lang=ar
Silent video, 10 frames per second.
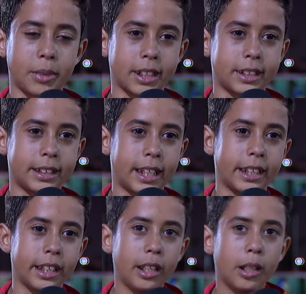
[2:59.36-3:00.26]
المركز
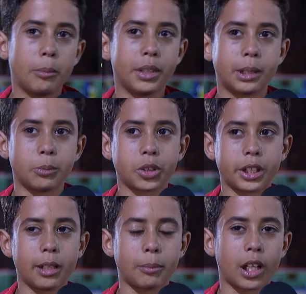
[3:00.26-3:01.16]
الثاني ماشي
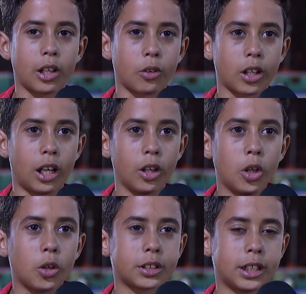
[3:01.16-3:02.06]
مشكل مره اخرى
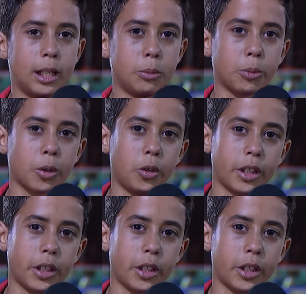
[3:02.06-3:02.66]
خصنا نلعبوا بروح